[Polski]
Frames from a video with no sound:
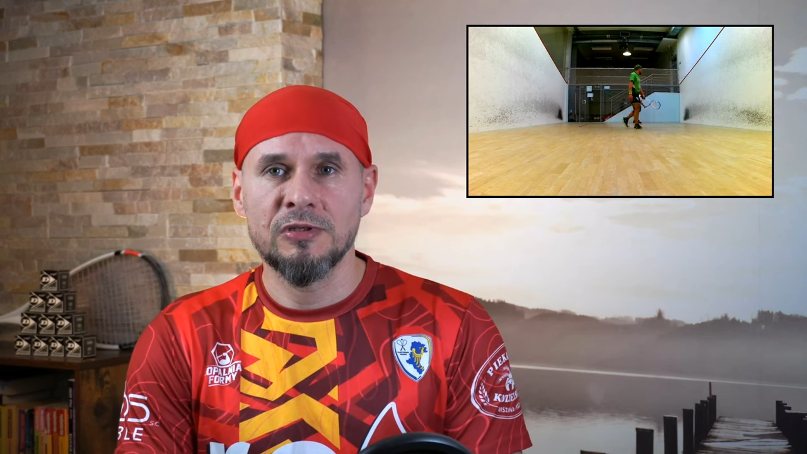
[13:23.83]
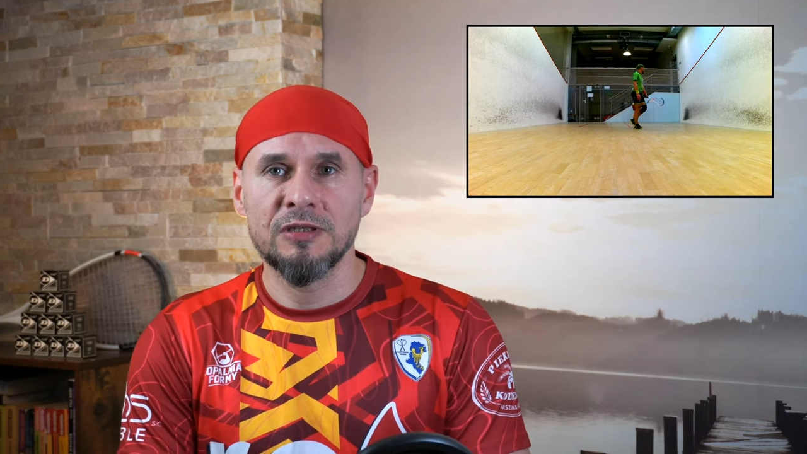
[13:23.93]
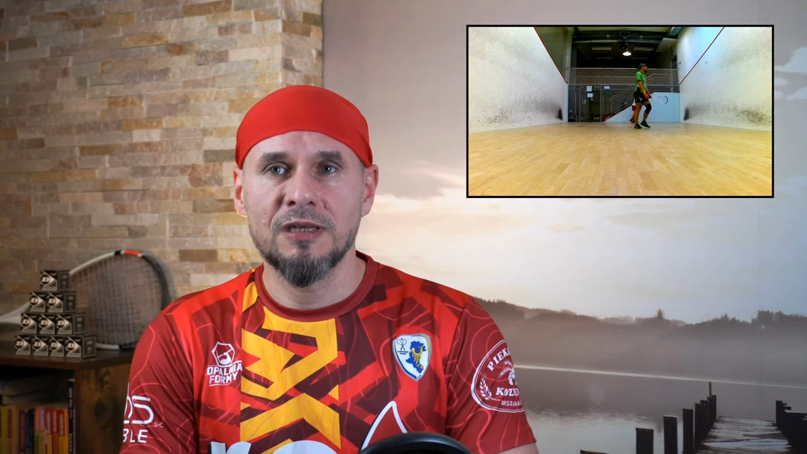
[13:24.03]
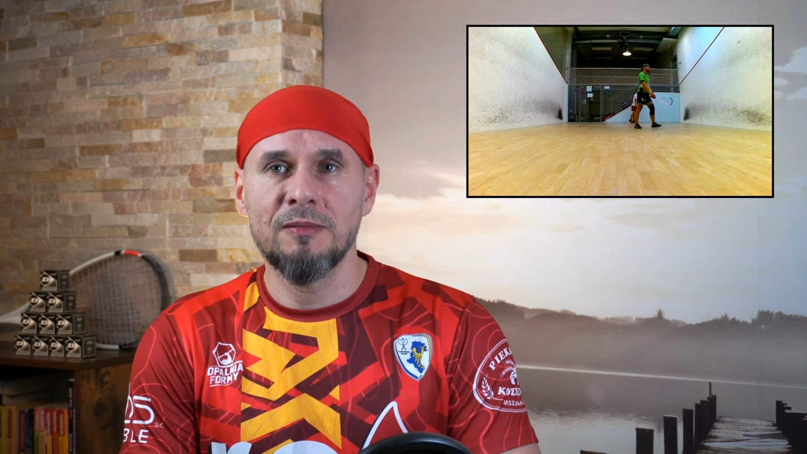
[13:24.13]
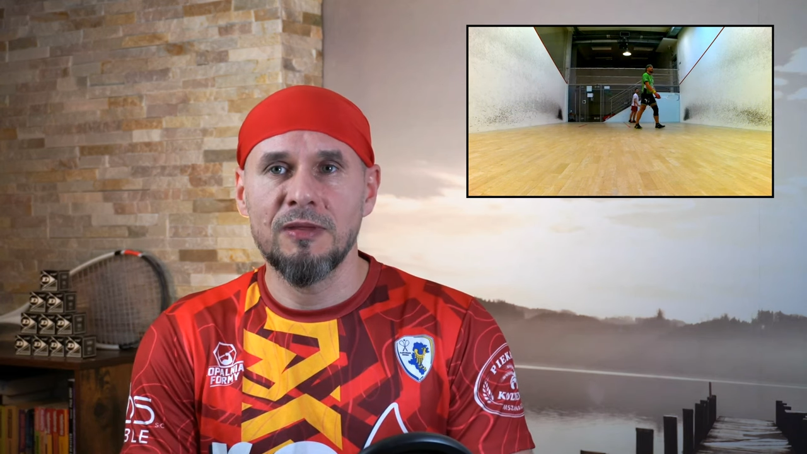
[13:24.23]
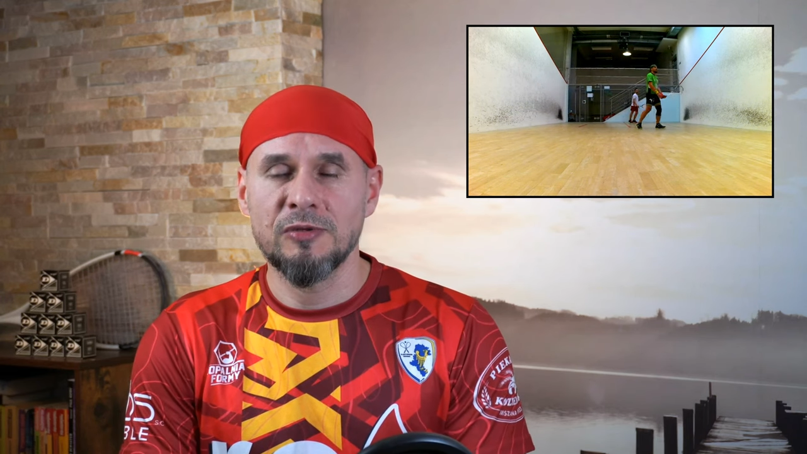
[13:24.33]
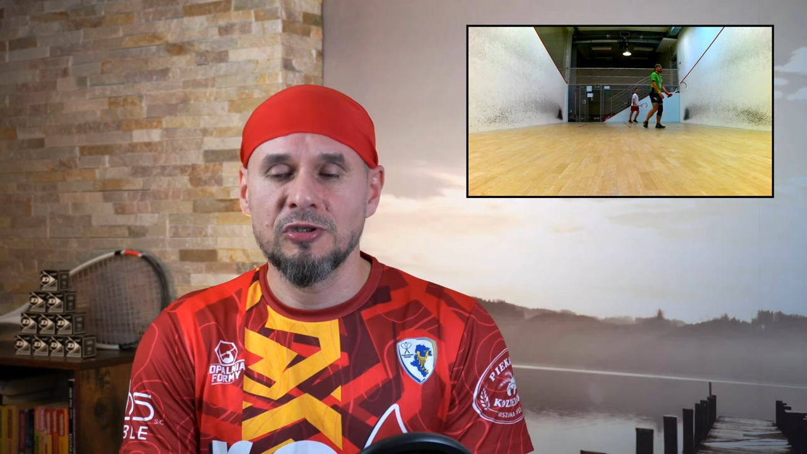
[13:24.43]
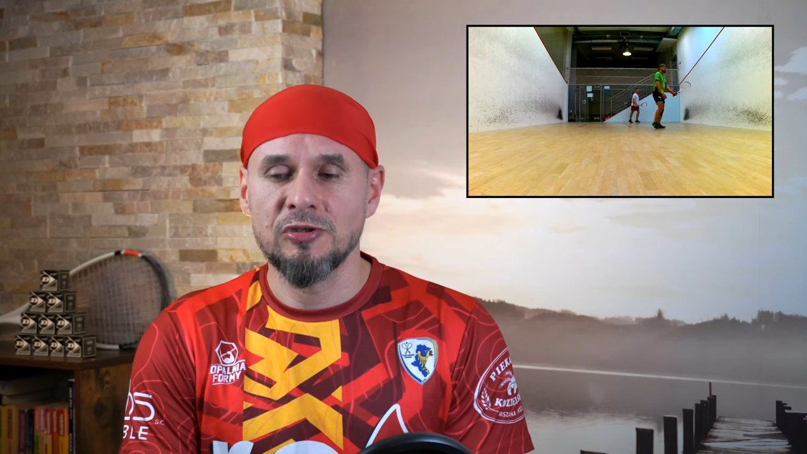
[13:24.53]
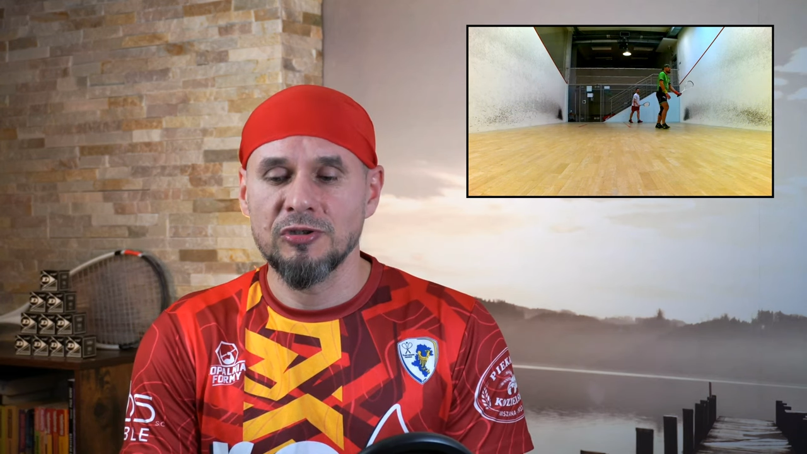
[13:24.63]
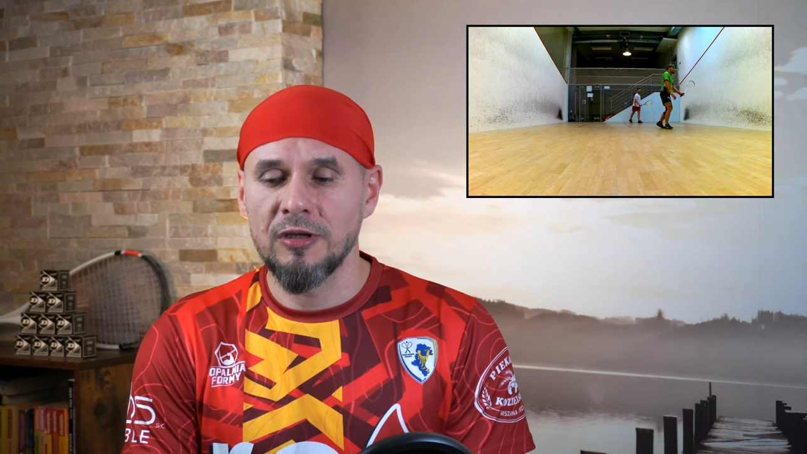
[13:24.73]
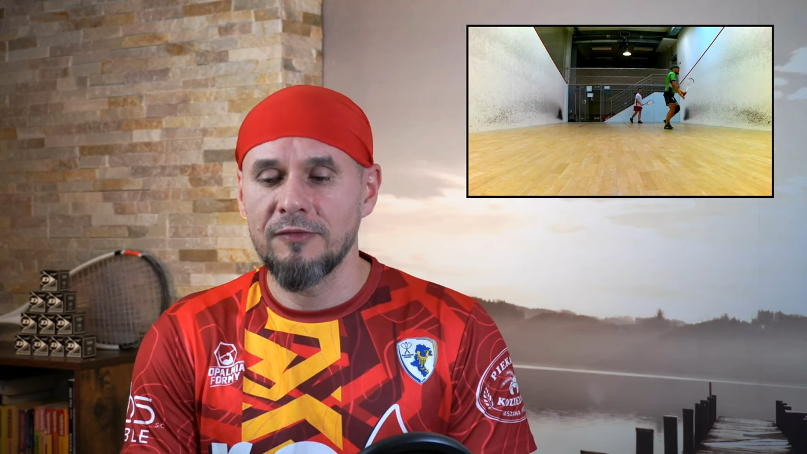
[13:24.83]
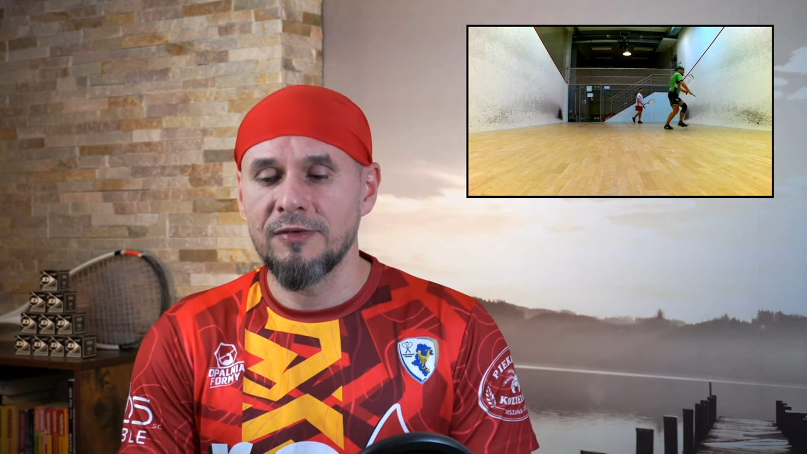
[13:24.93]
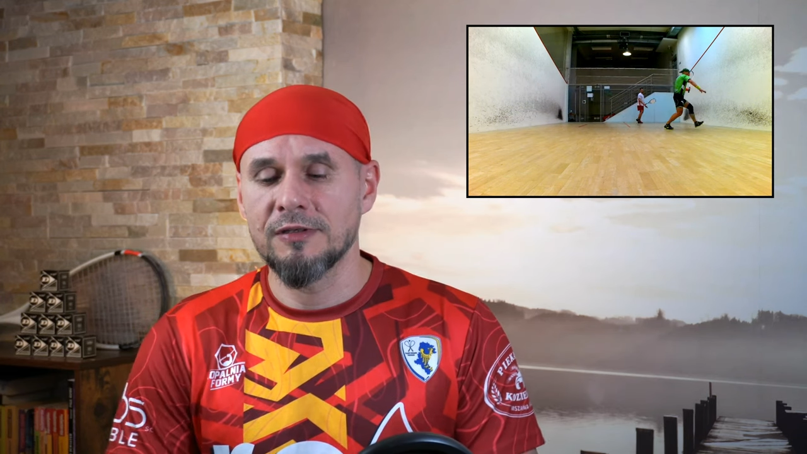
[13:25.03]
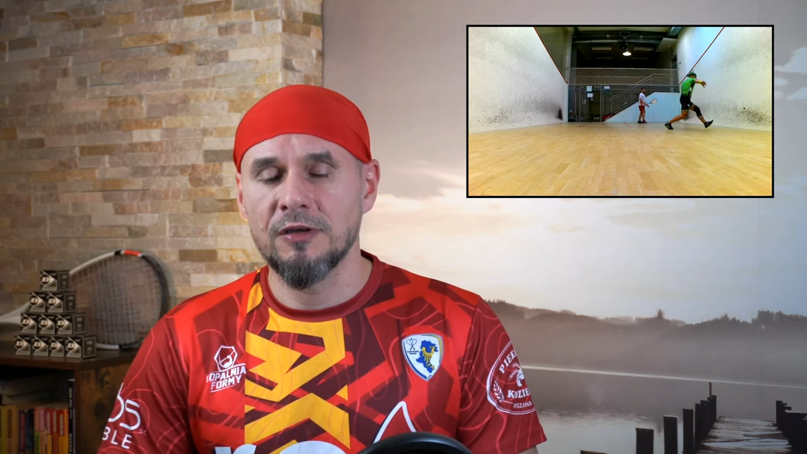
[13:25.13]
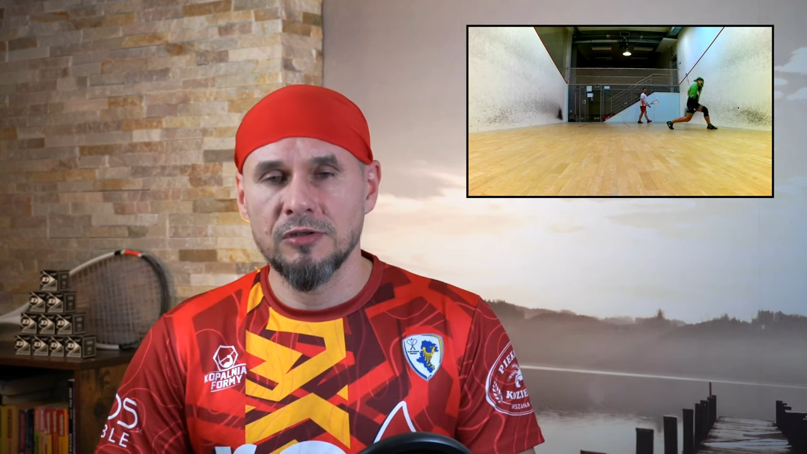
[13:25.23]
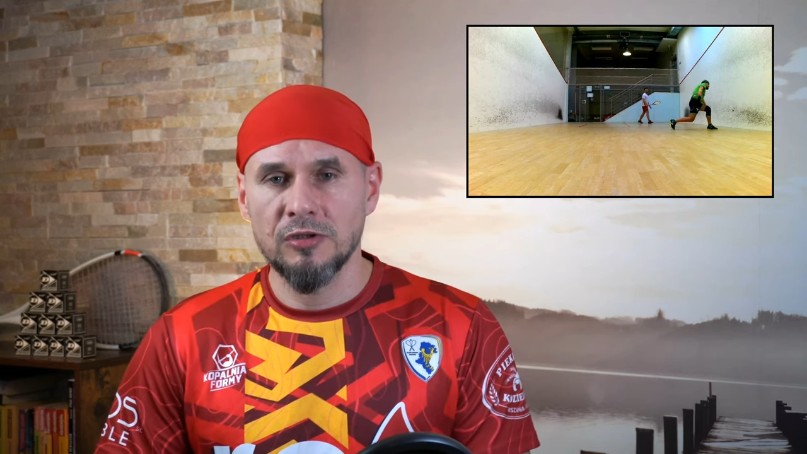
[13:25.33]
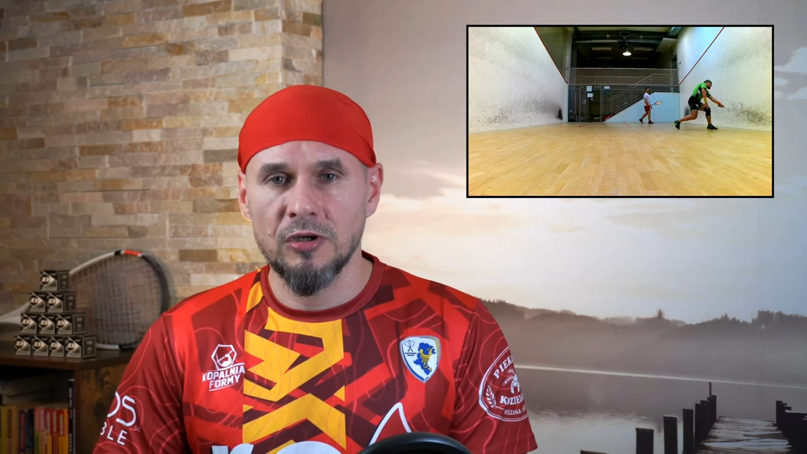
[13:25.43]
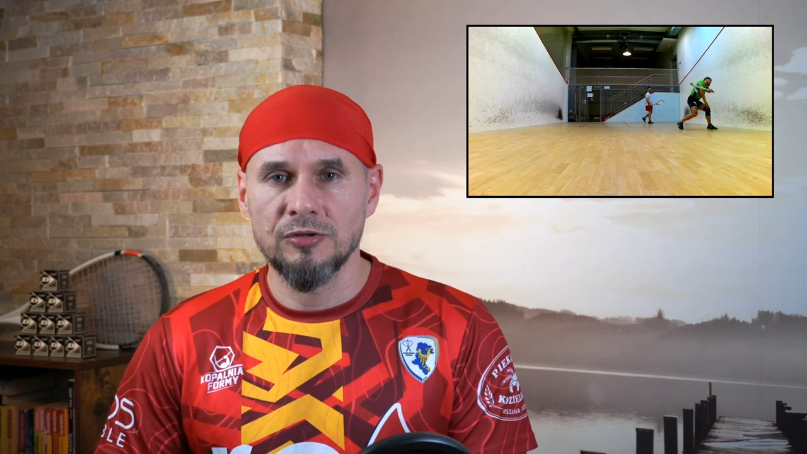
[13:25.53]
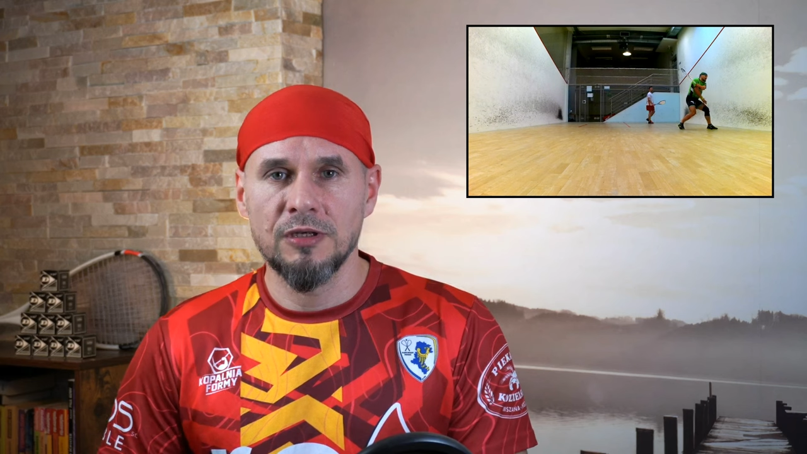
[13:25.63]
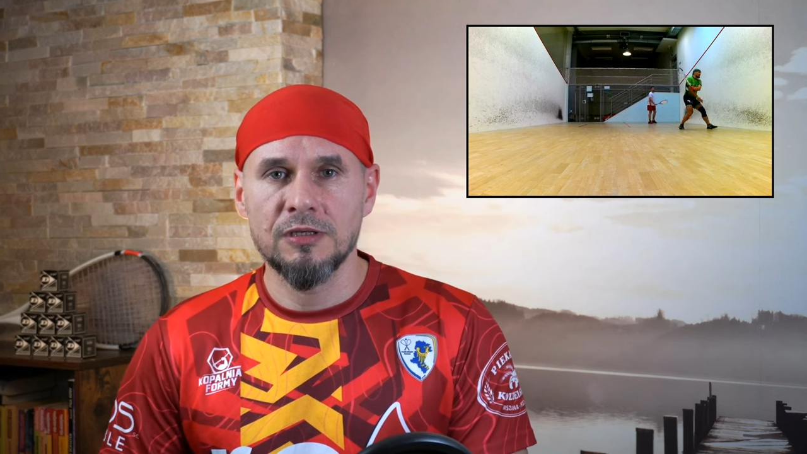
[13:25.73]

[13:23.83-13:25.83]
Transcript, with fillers: przedramię przeciążone, więc ostrożnie,